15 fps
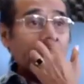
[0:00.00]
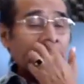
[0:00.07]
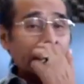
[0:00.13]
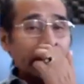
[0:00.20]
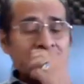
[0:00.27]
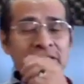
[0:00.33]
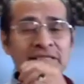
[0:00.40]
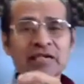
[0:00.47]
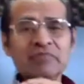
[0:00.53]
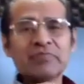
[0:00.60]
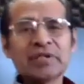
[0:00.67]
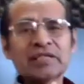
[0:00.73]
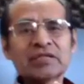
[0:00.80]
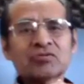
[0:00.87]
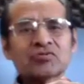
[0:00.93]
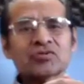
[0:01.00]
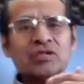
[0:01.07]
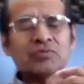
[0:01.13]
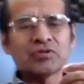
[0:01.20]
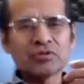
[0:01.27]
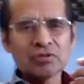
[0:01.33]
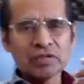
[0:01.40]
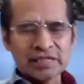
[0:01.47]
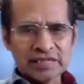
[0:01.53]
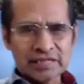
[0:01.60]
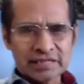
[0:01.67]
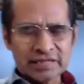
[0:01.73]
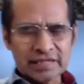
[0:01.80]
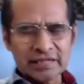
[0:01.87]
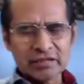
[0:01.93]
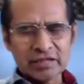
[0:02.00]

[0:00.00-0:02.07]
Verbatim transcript: Y siempre tu servidor les dice,